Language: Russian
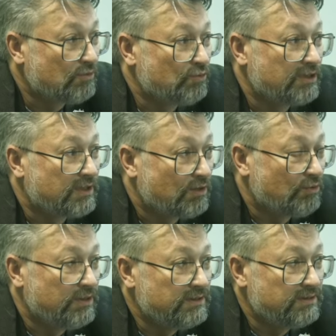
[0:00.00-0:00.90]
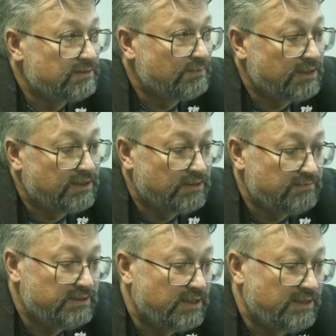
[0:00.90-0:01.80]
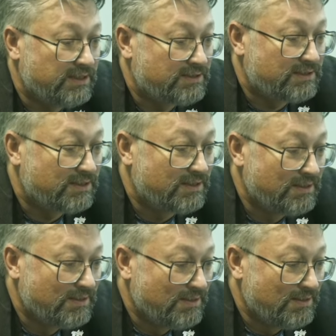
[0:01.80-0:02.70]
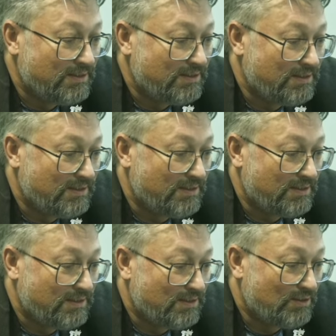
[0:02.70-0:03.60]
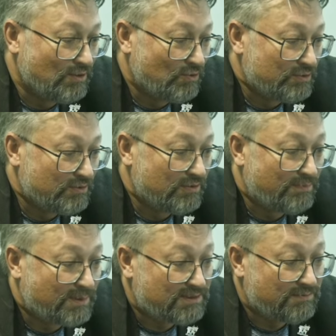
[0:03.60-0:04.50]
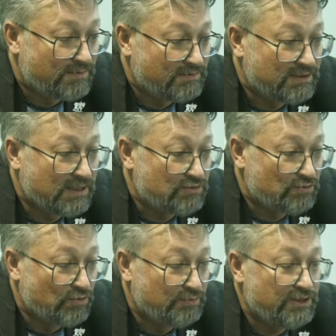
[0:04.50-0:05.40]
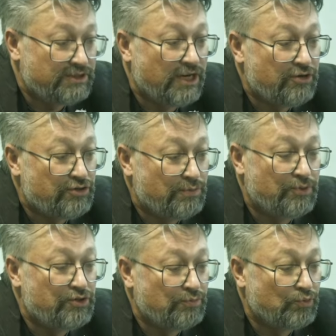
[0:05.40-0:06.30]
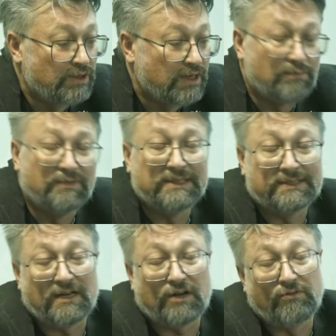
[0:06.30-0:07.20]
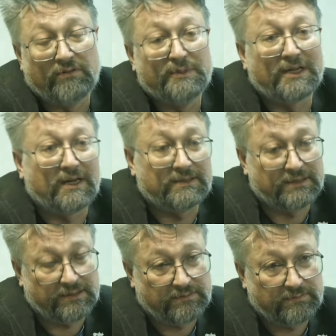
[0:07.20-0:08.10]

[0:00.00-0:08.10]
тоже такой один из моих визионерских э, лозунгов про цифровизацию, но объясняющий, почему так. Мы с коровами разные.